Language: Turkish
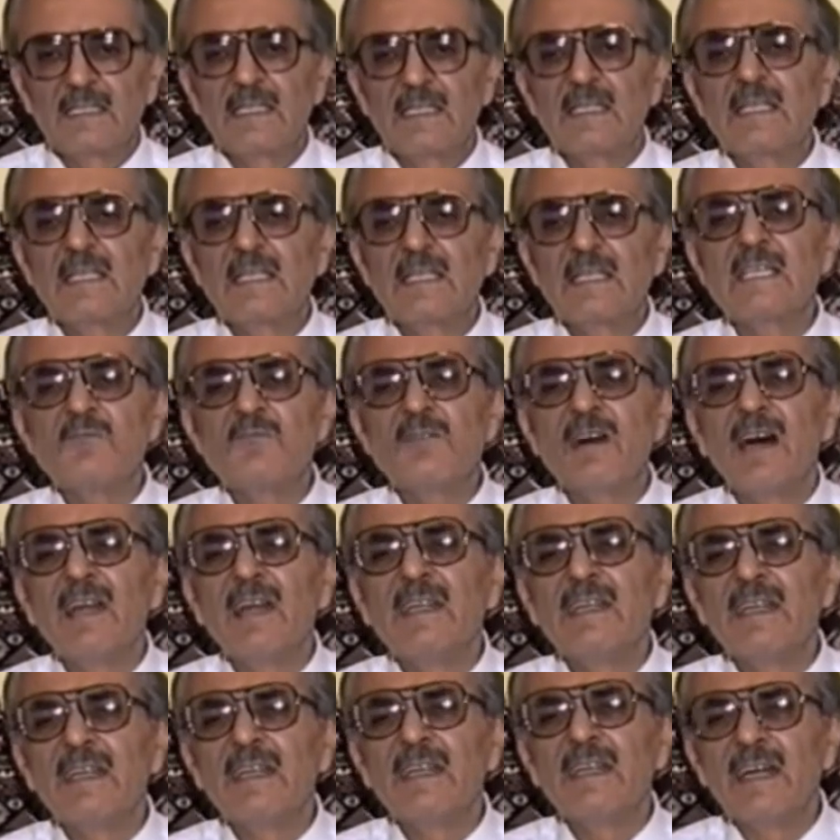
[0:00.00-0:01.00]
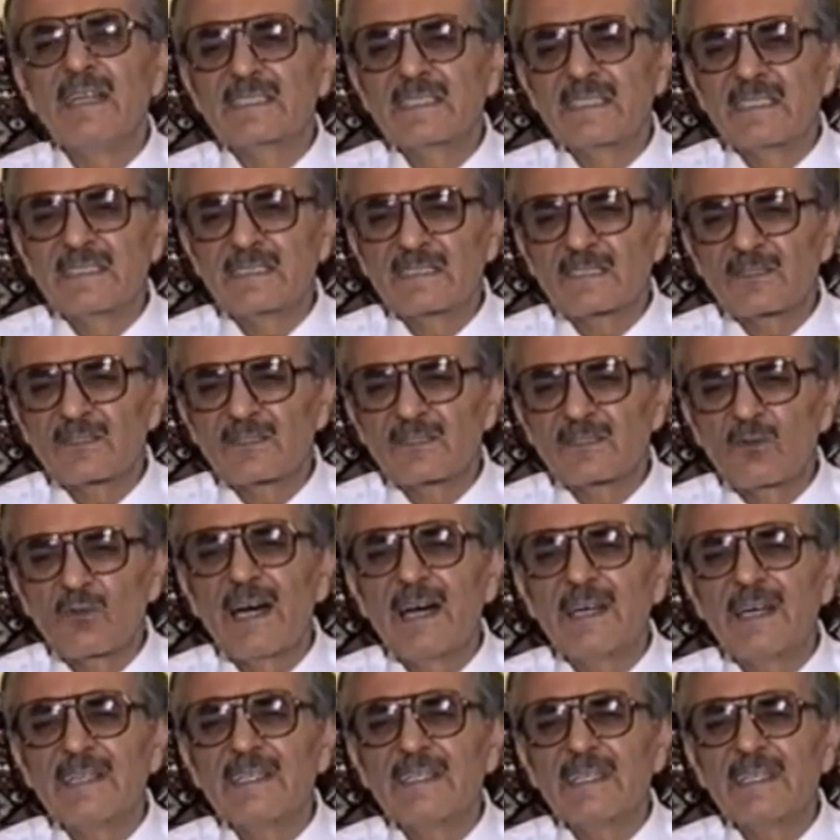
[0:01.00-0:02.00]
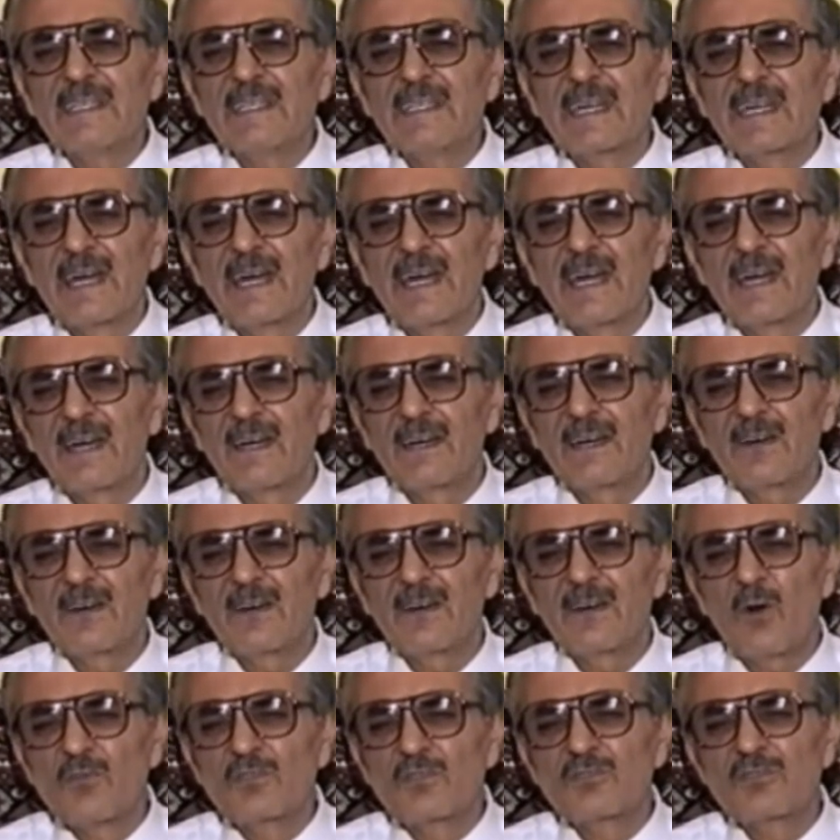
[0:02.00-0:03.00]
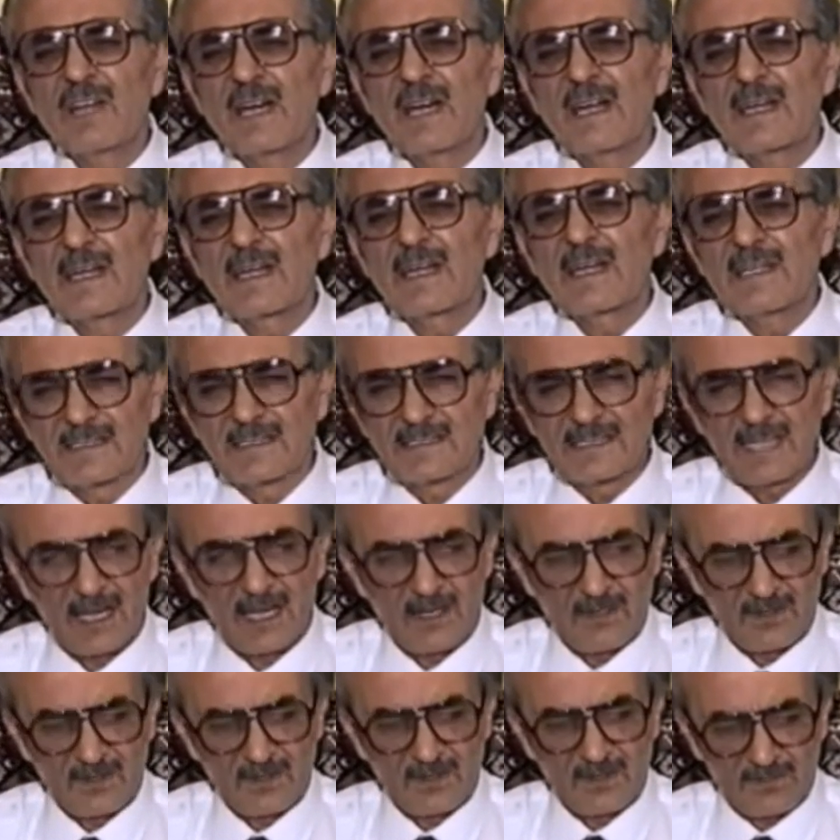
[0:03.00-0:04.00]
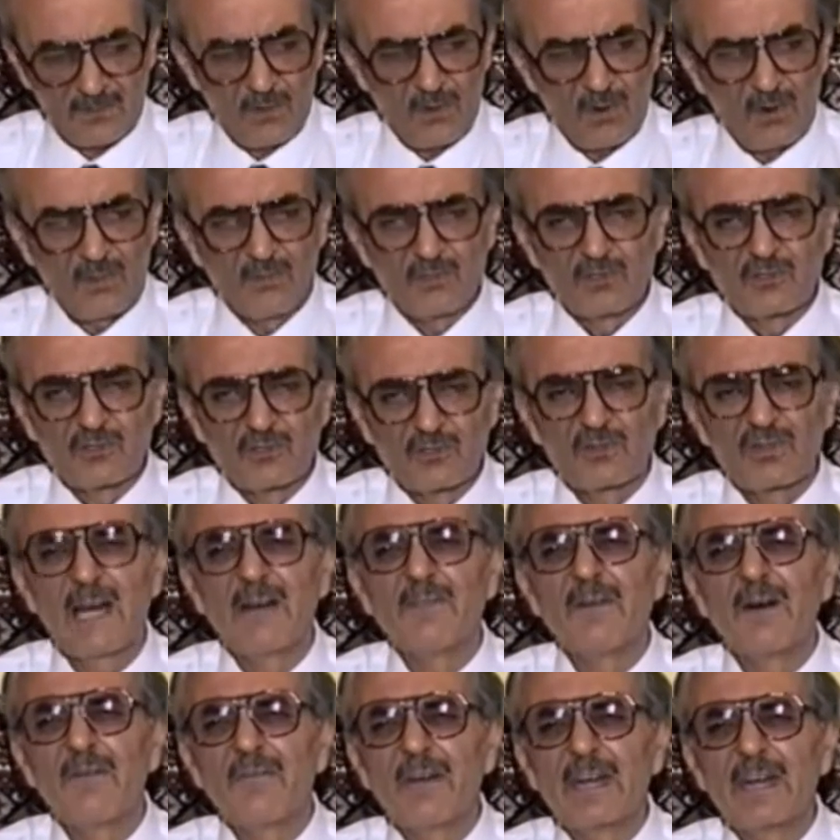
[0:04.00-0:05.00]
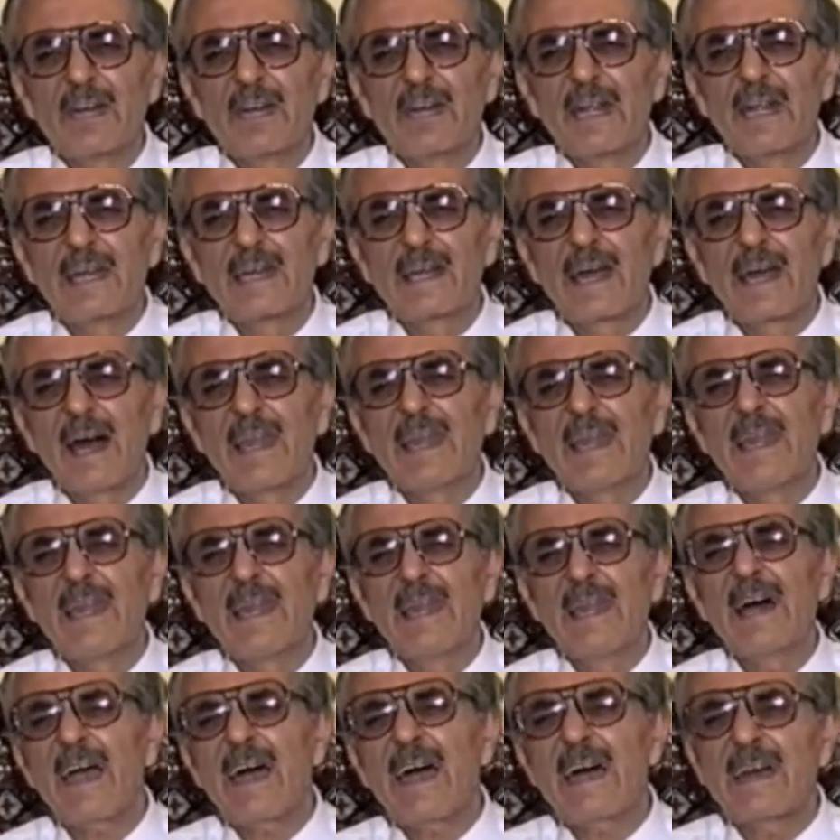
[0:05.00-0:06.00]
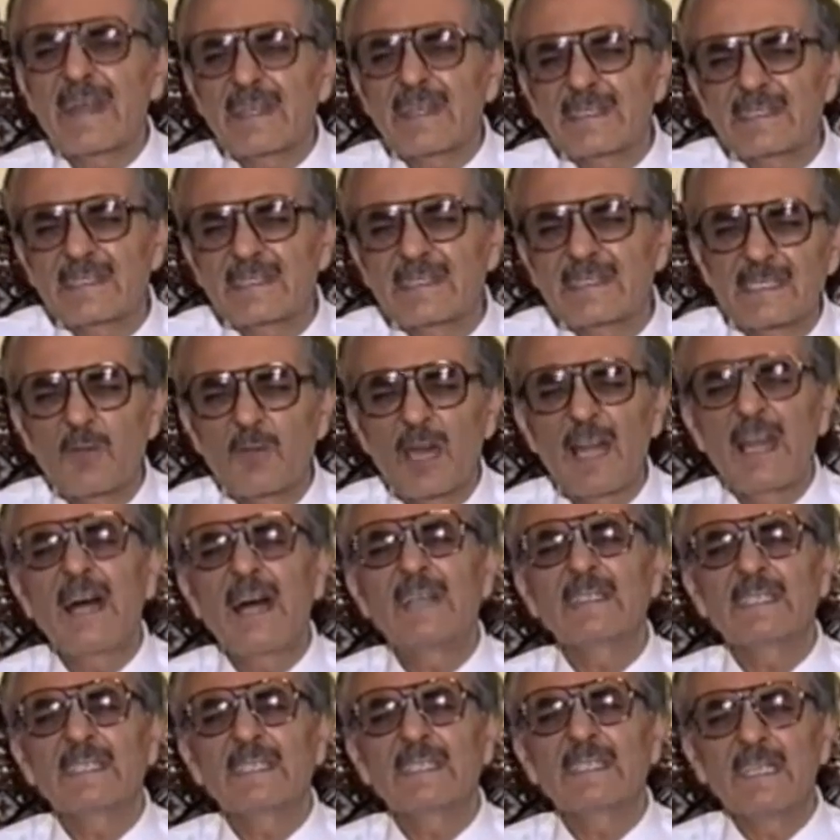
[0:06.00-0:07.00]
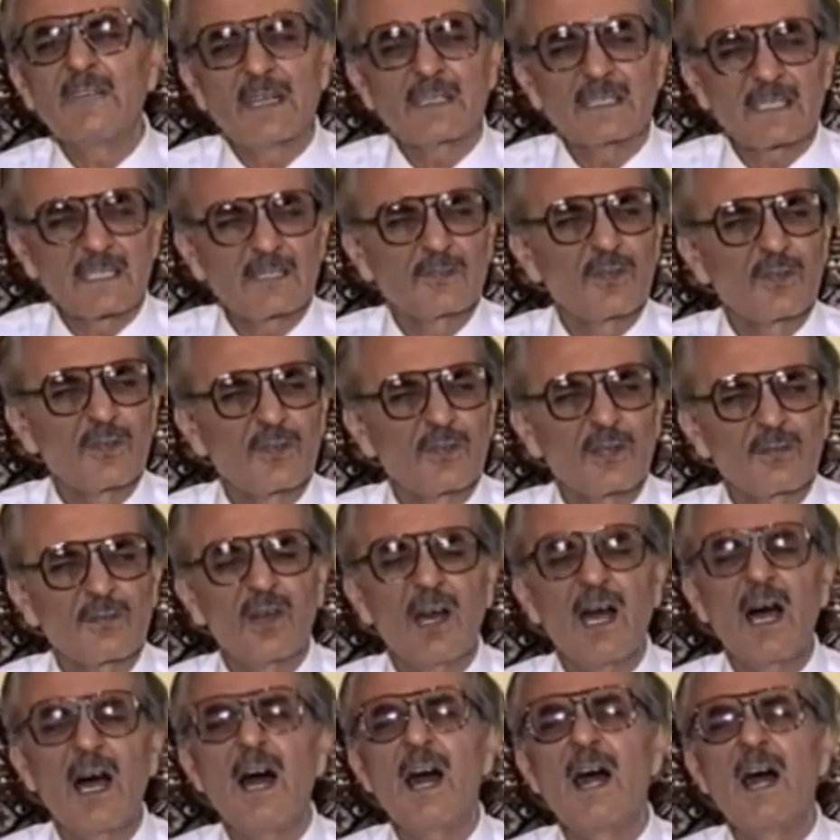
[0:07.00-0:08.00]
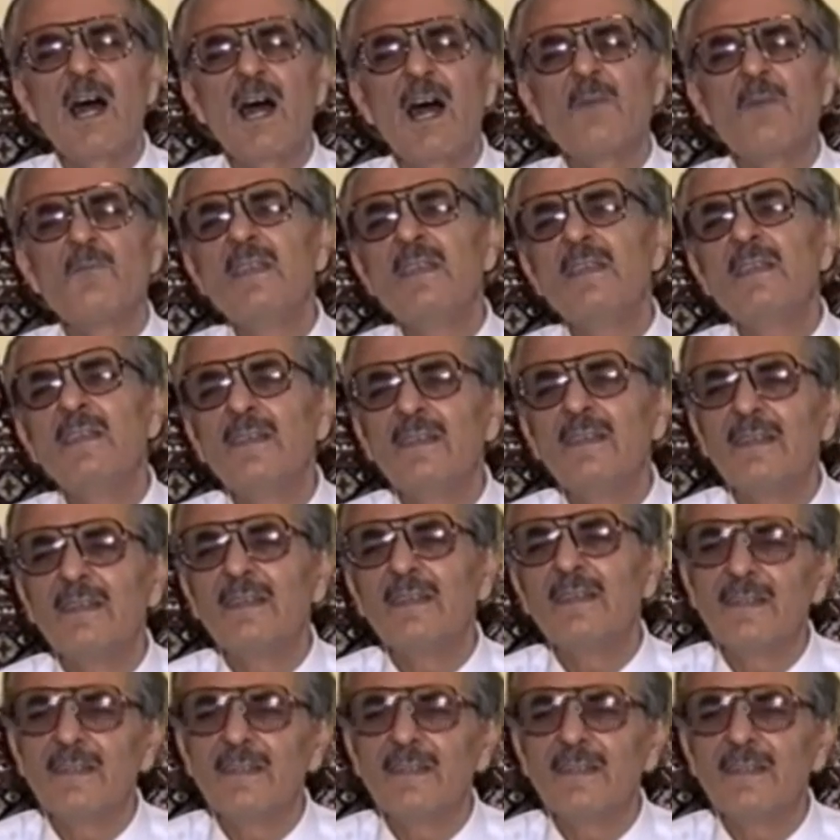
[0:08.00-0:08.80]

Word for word: Sizin gibi anlayışsız kulağının yerine omuzlarını yani omuzunu lafa verenlerin Allah kahretsin belasını versin diyorum diyor. Amin.